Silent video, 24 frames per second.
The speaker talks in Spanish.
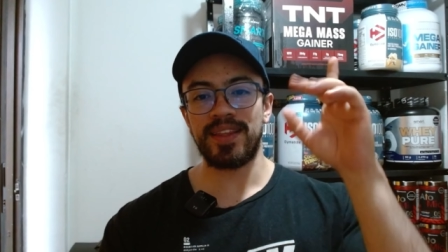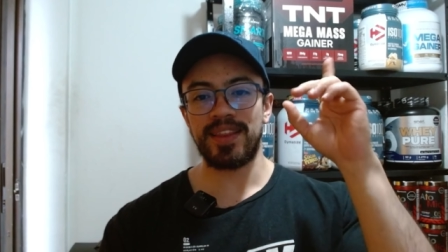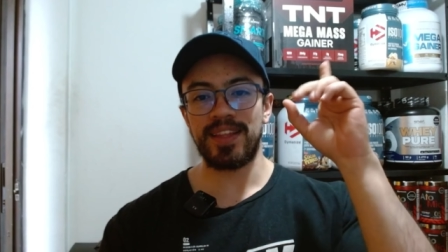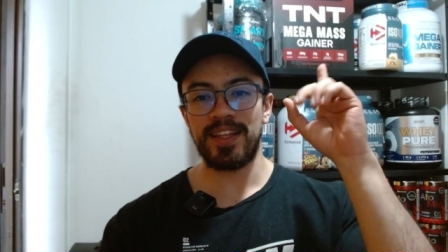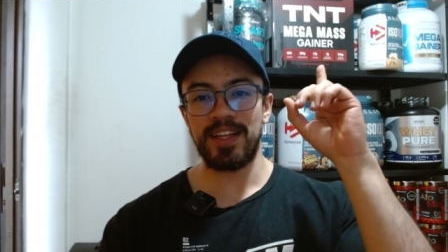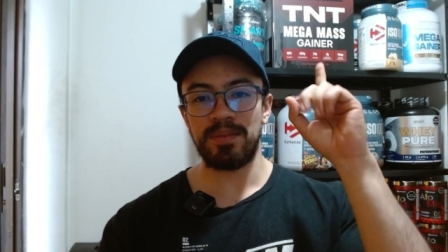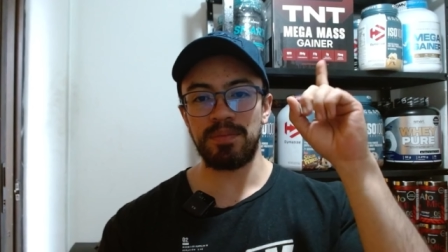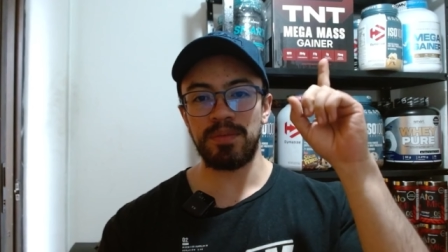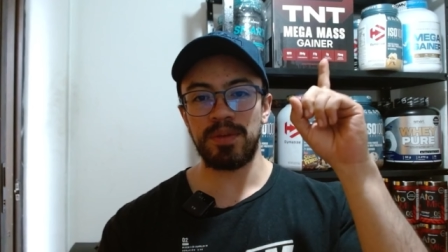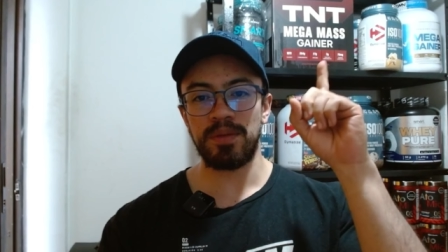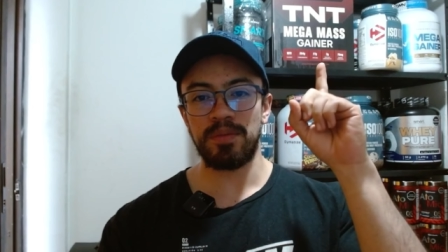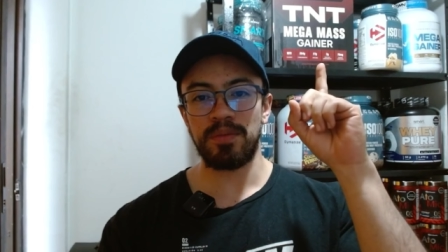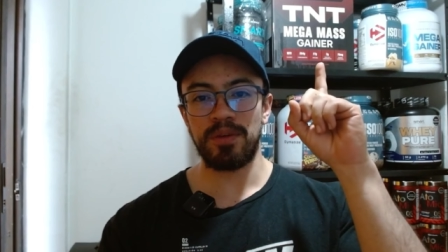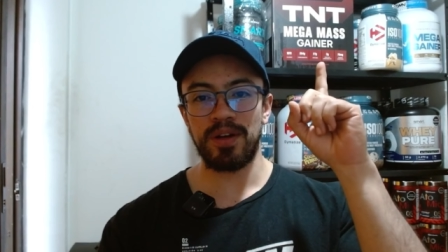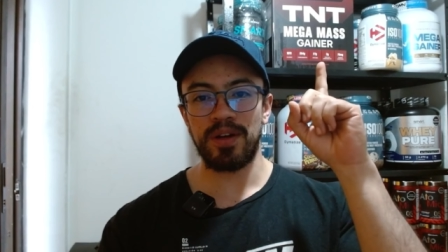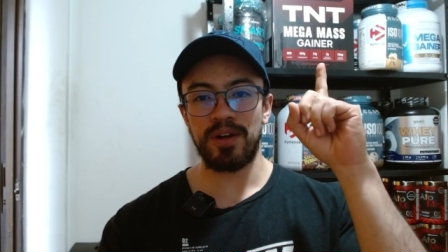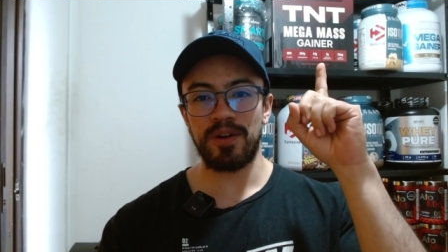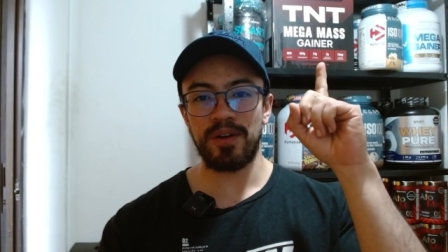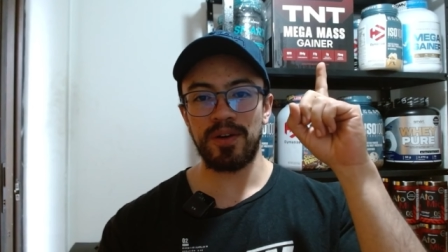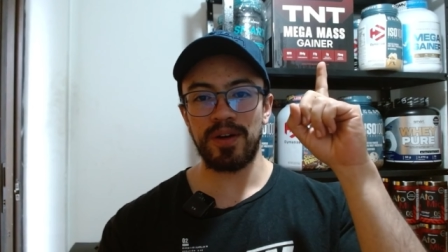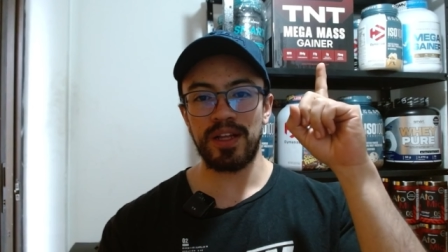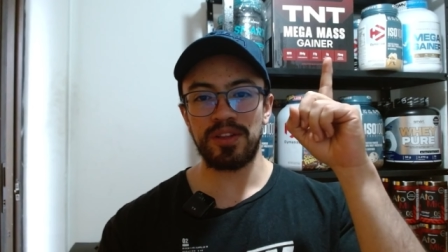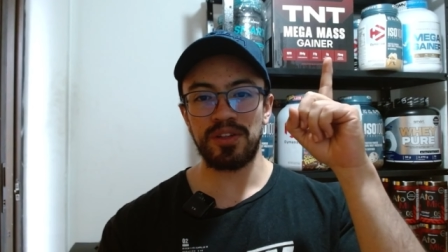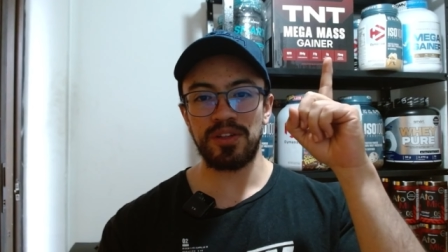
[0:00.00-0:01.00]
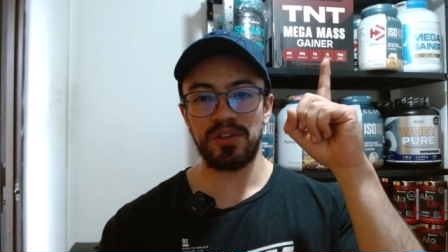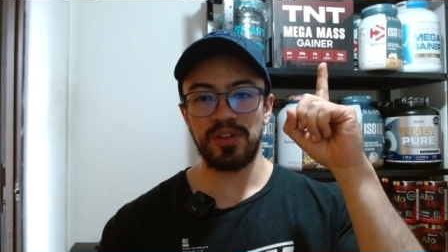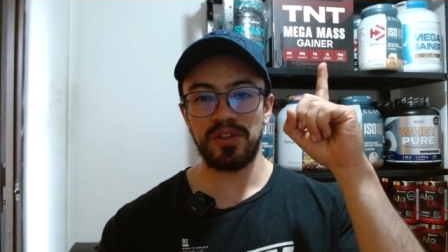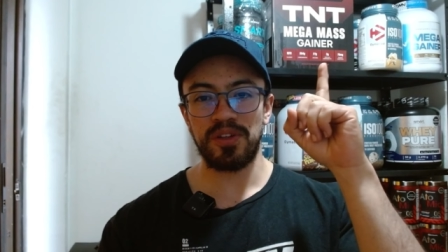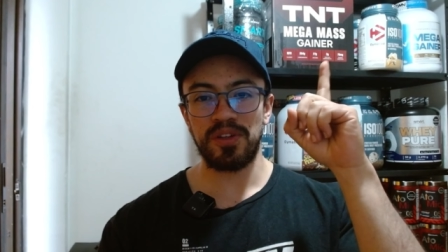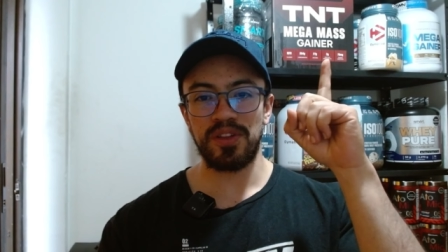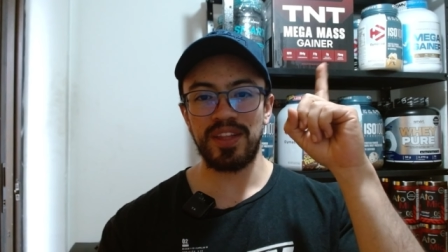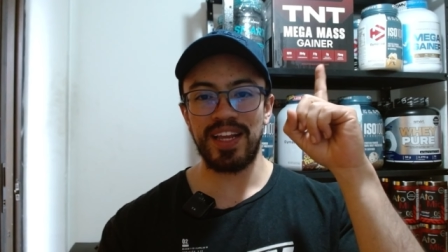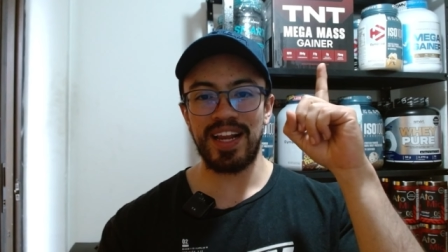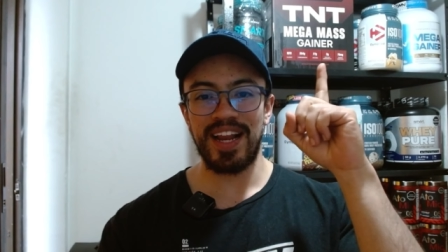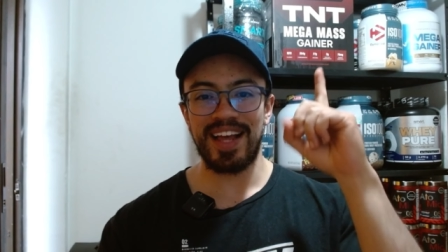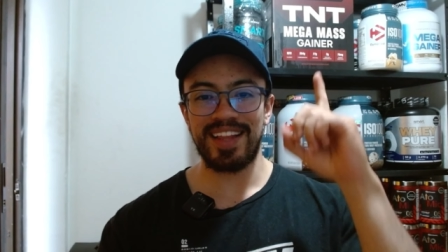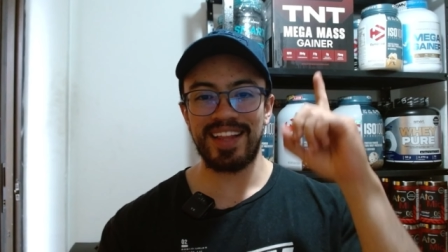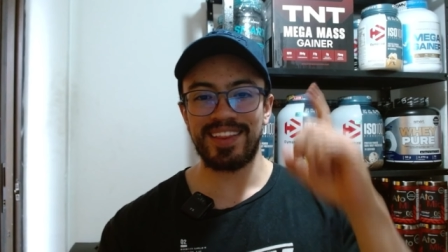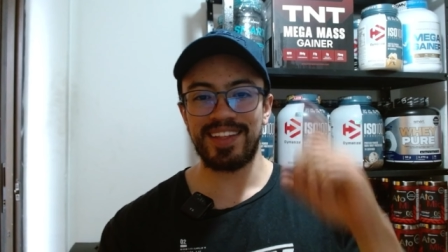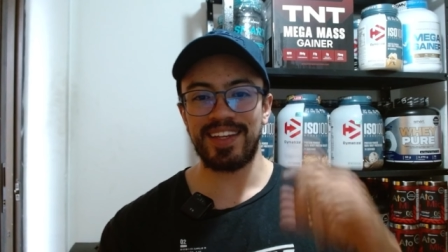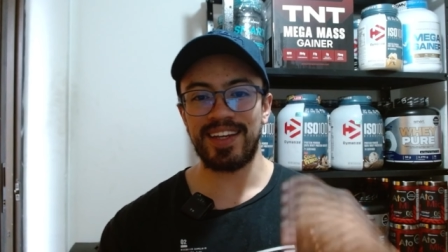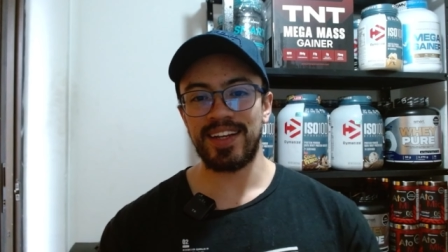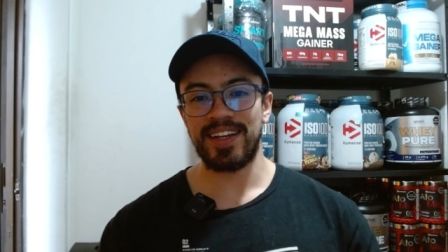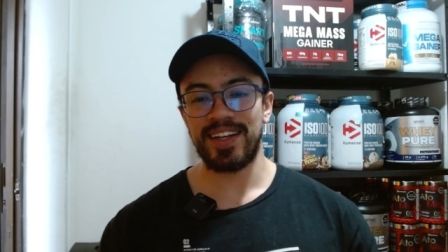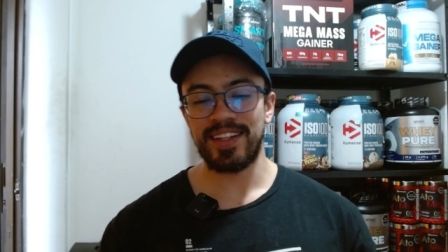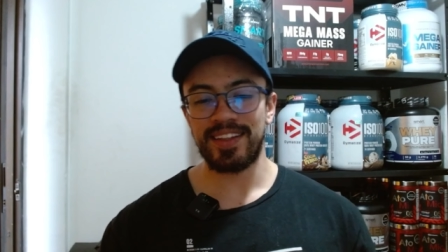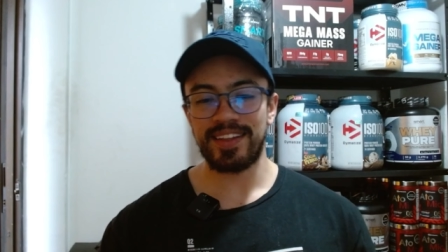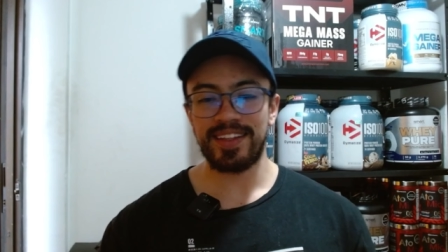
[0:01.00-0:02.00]
del mismo laboratorio de la
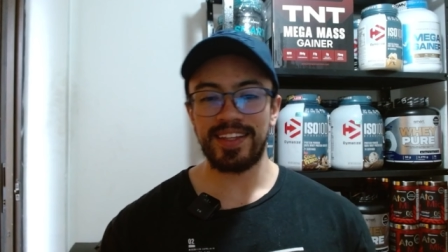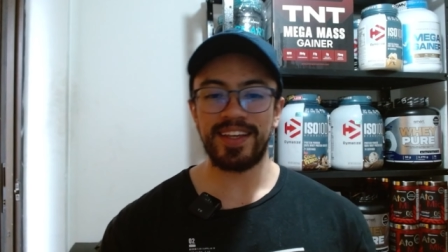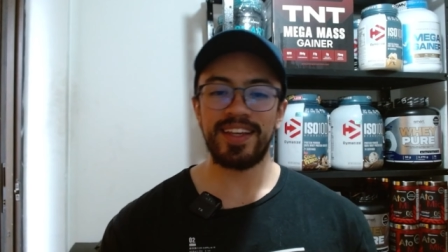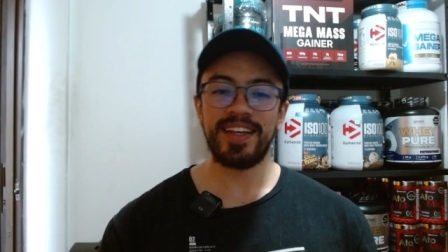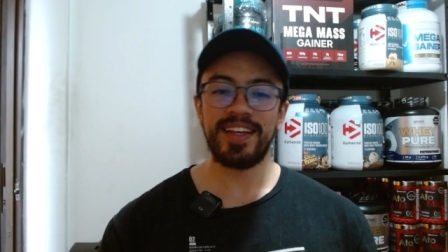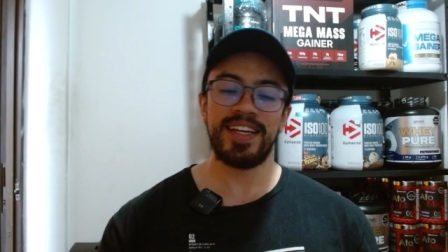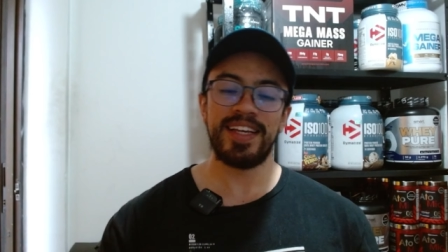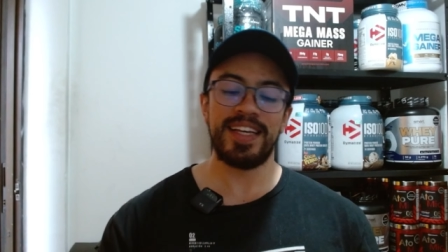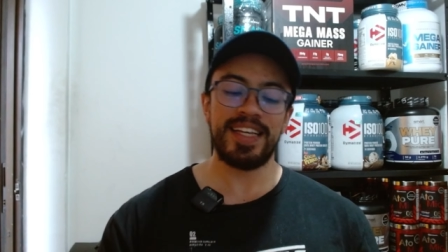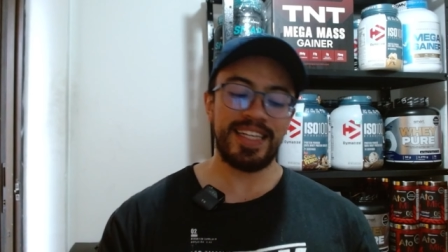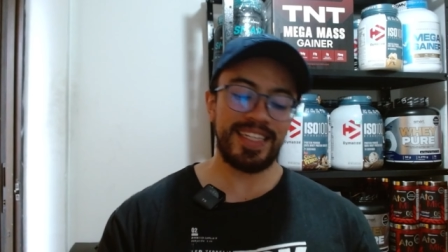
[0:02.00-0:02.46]
TNT.